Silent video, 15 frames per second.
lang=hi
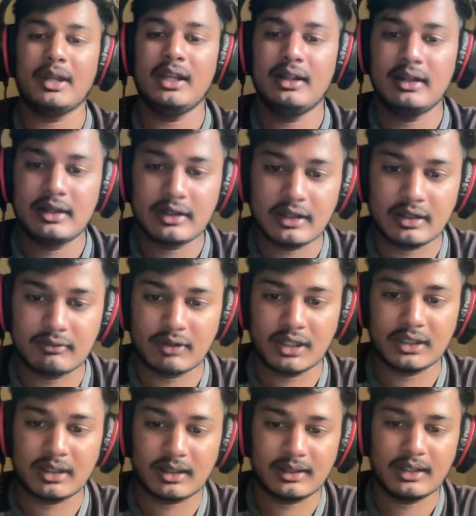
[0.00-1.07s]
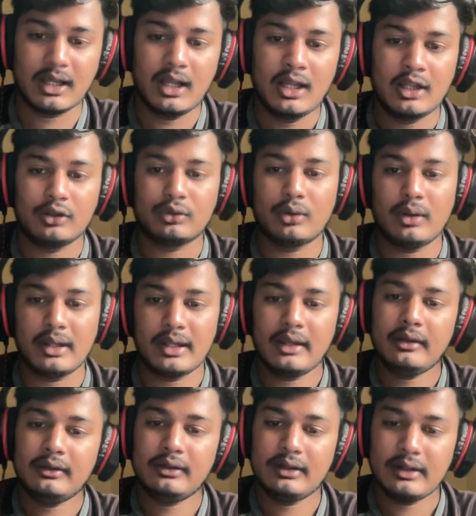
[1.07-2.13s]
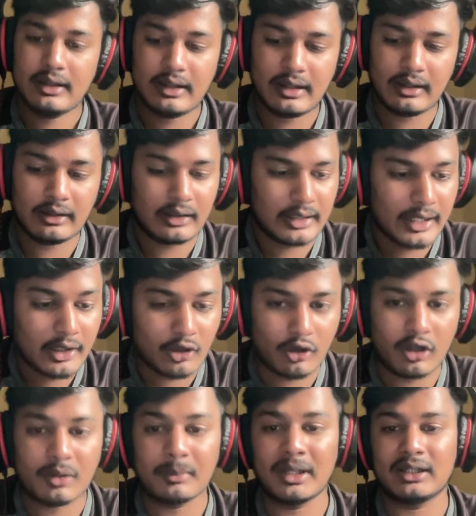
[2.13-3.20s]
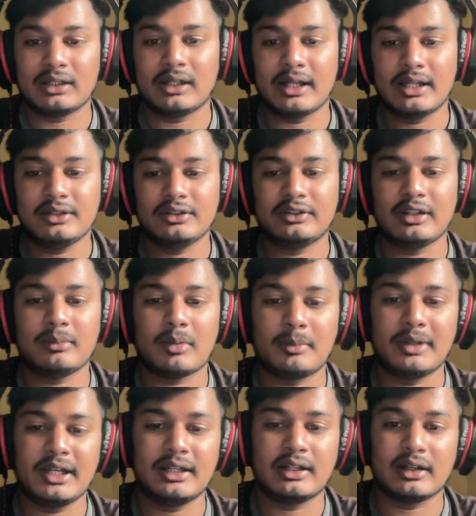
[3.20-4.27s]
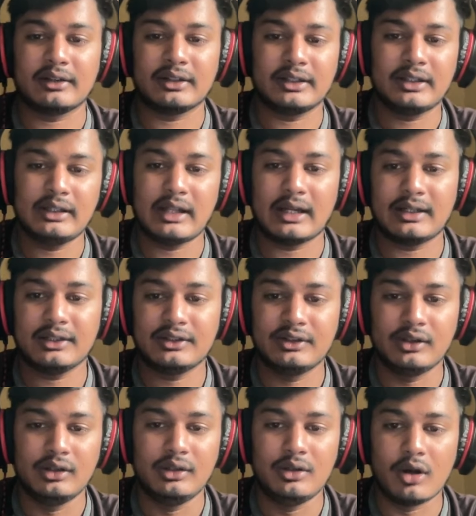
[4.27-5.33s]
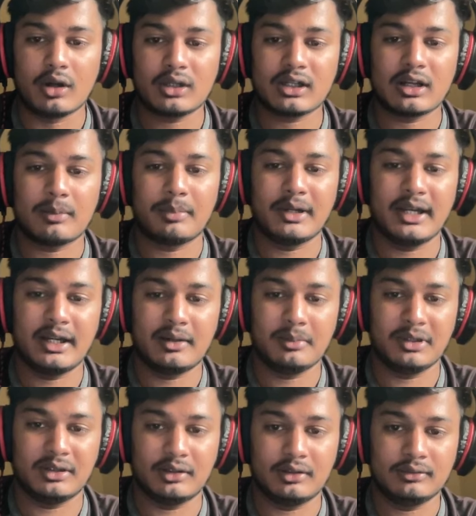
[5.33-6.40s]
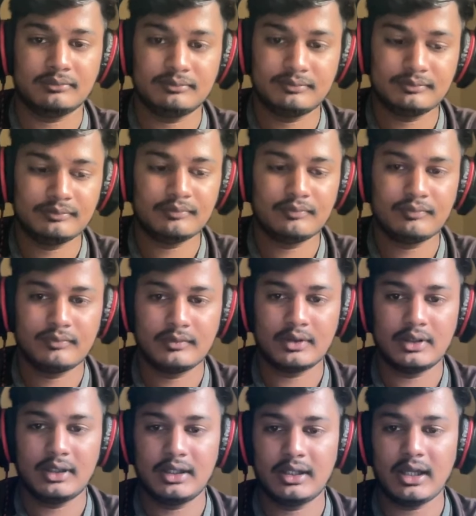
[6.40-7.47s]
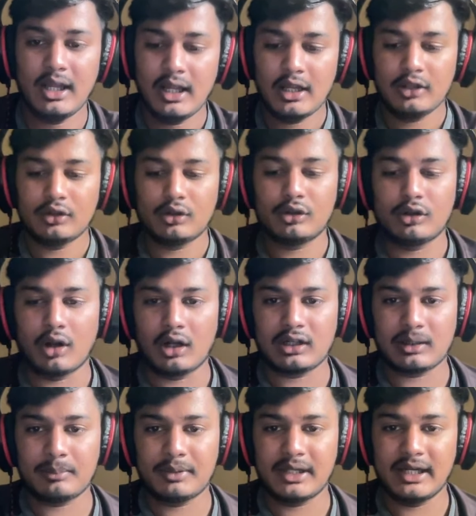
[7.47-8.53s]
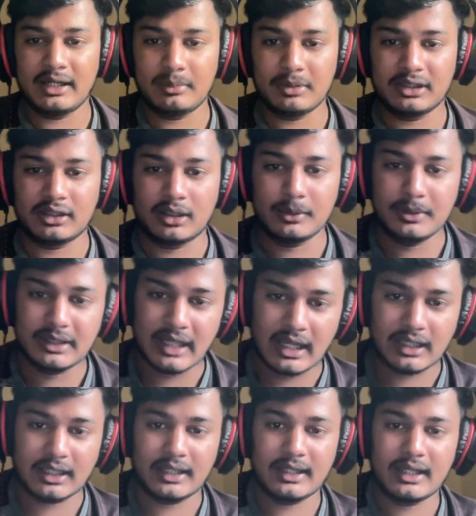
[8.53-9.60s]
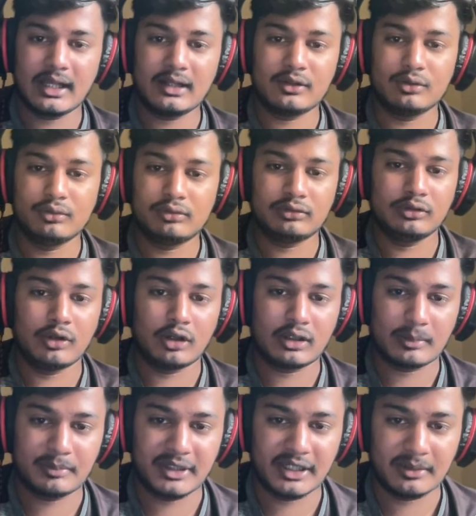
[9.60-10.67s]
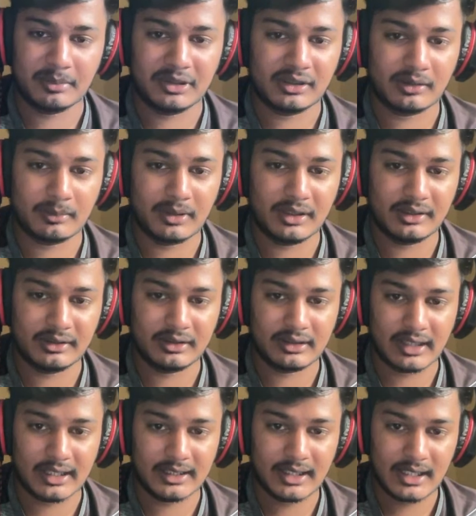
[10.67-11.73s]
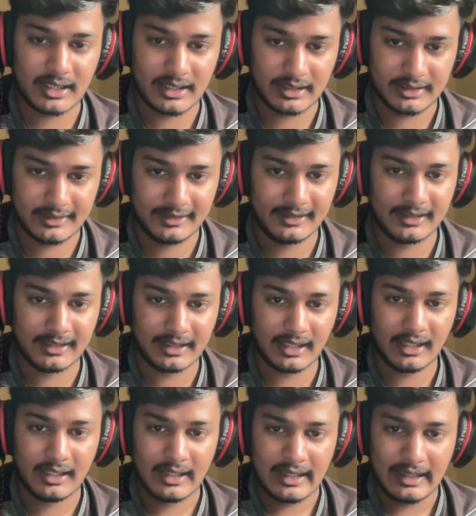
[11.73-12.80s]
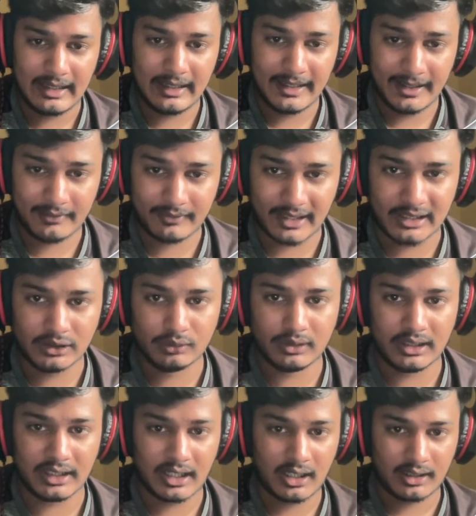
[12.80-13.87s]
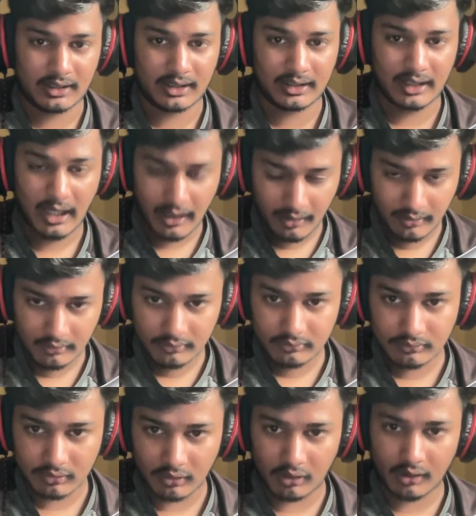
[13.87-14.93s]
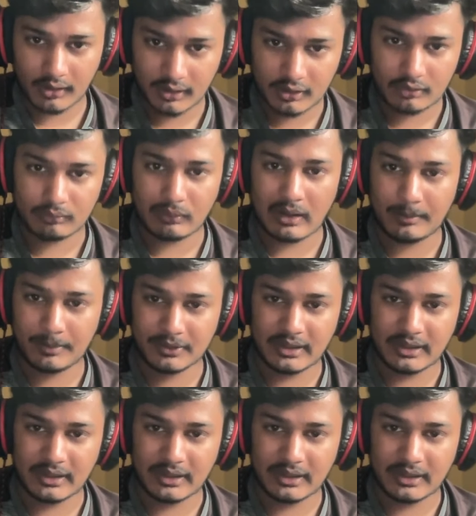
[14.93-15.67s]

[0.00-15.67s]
पे कन्वर्ट कर दिया तो एक और मेथड है जिसे हम अपडेट कर सकते हैं दैट इज डॉट अपडेट मेथड ठीक है तो डॉट अपडेट मेथड भी क्या करेगा डॉट अपडेट मेथड बेसिकली क्या लेगा एक की लेगा एक वैल्यू लेगा ठीक है और वहां पे